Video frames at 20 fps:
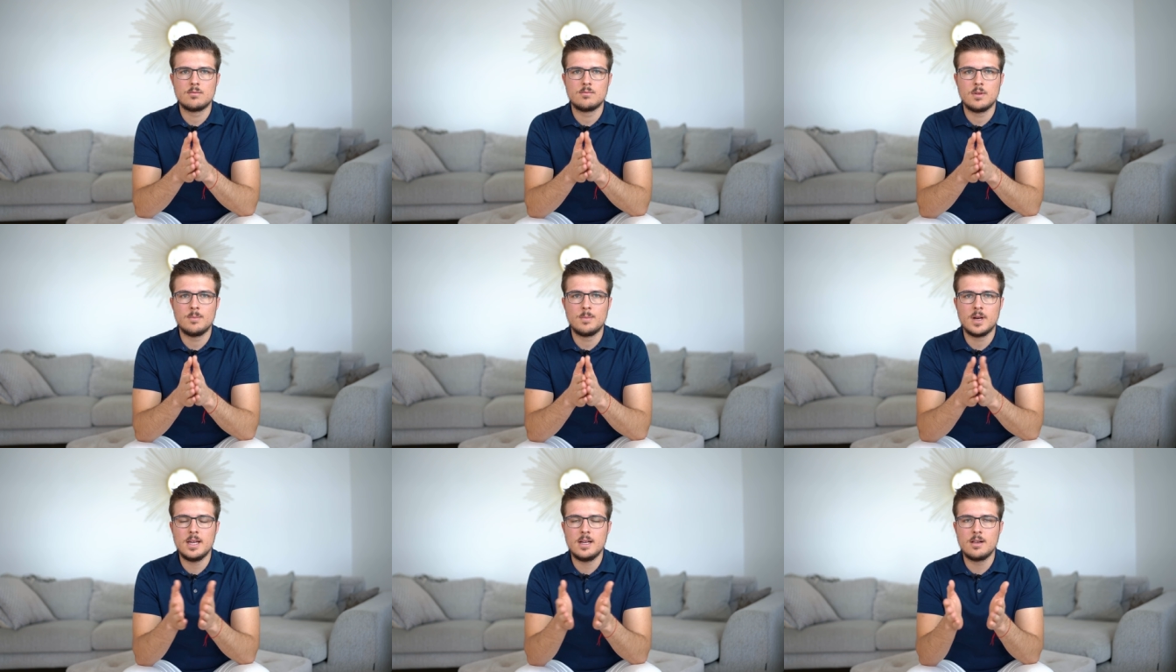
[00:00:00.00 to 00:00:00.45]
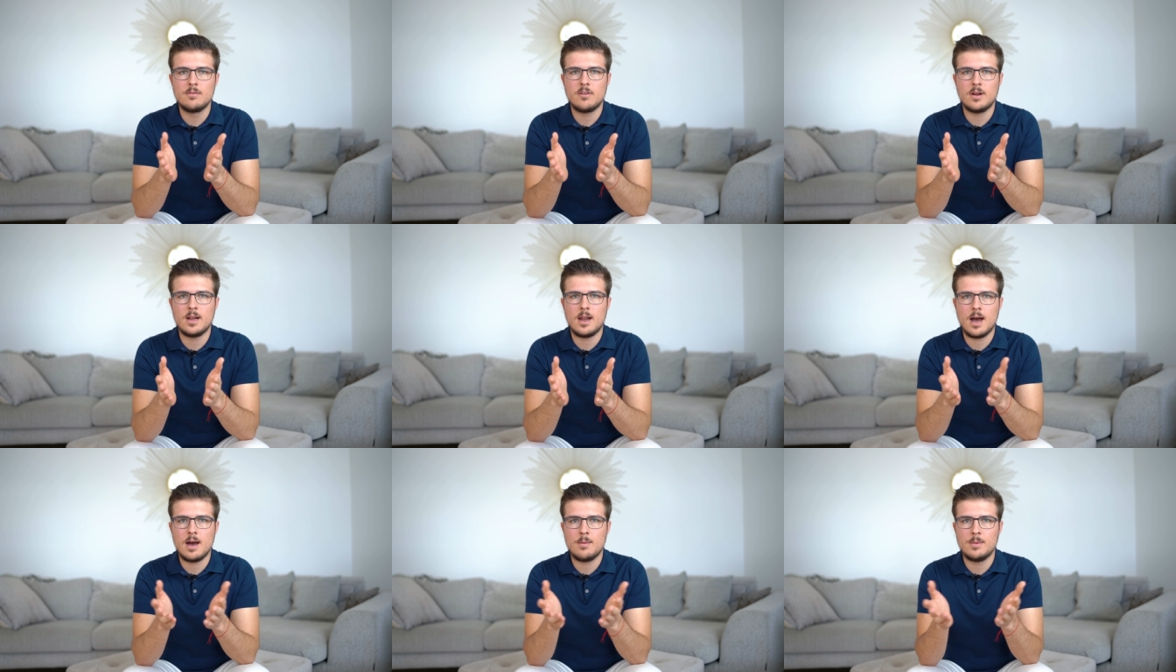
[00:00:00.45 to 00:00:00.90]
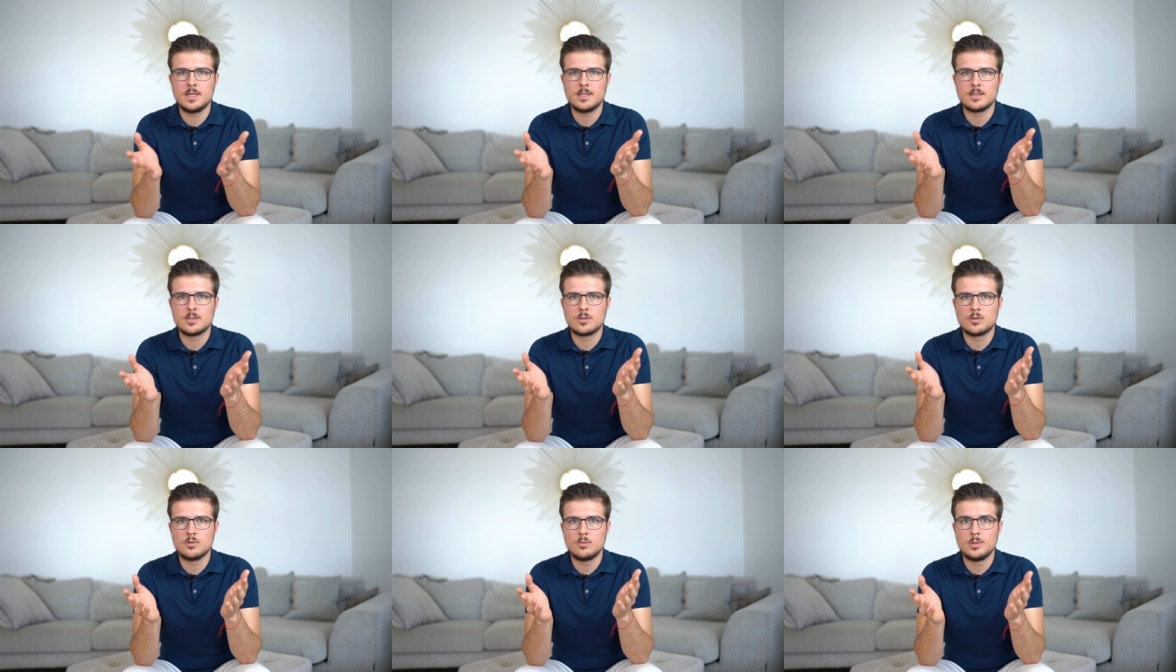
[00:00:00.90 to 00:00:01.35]
im Regelfall
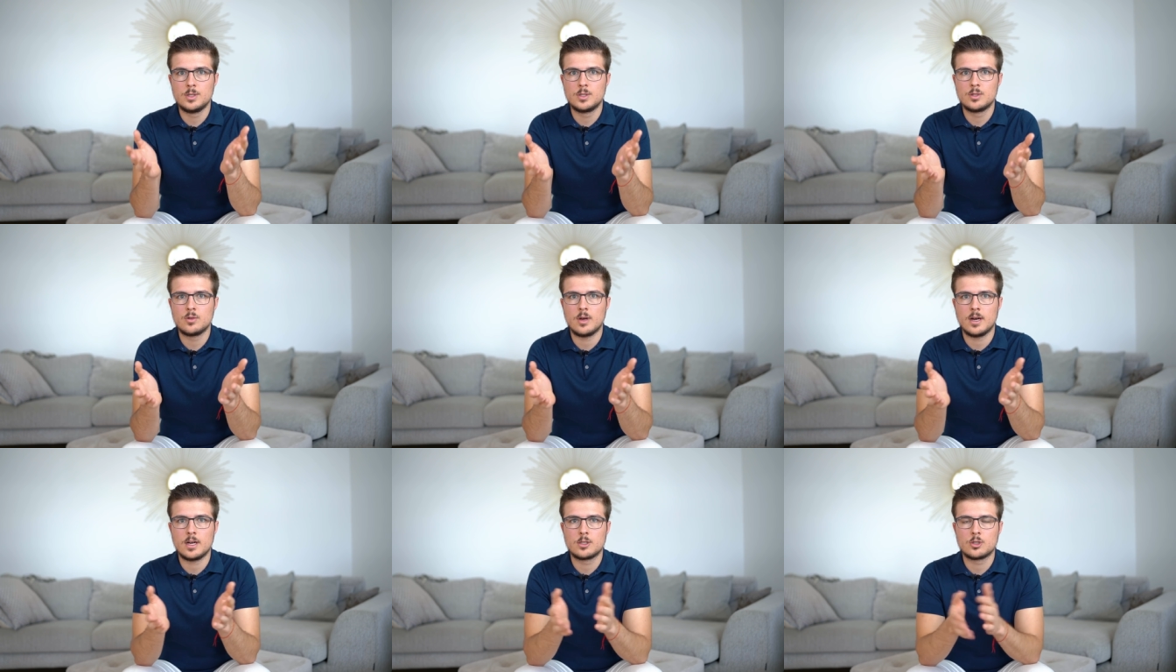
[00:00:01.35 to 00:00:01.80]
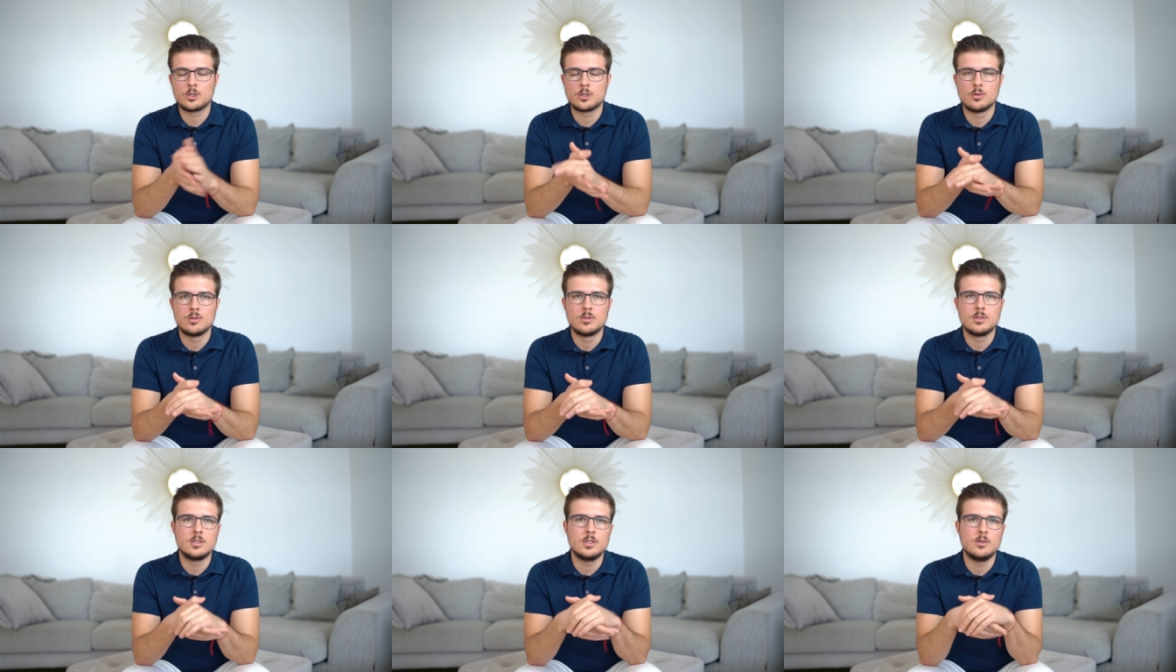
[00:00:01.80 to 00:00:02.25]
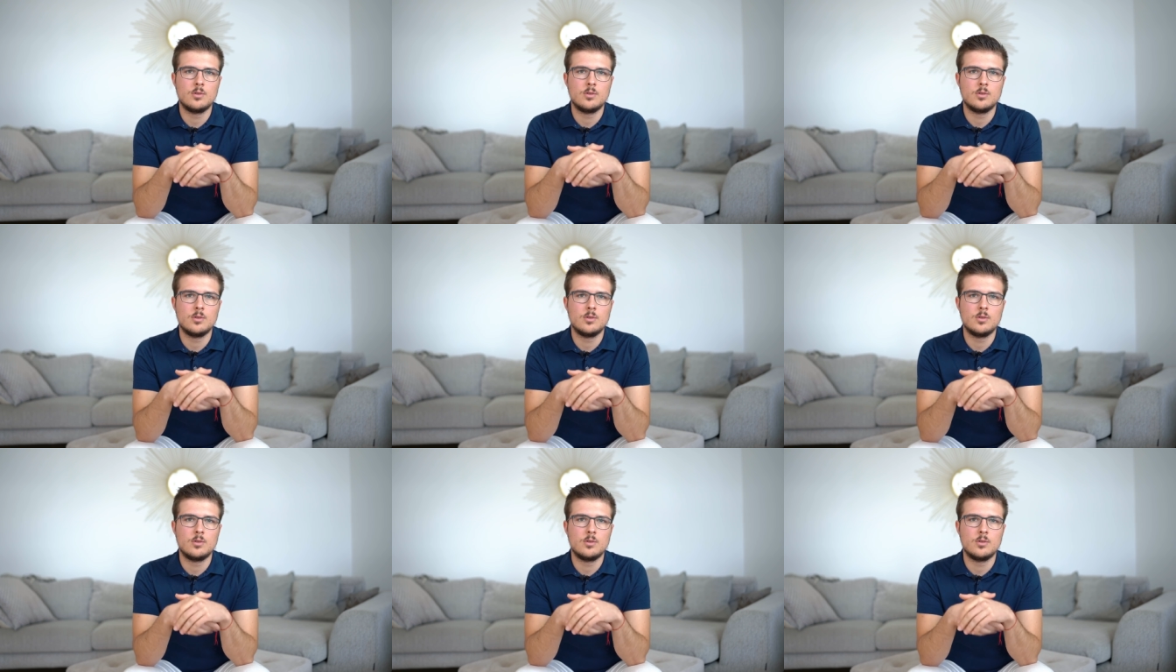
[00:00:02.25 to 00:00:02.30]
arbeitest du bis zu acht Stunden,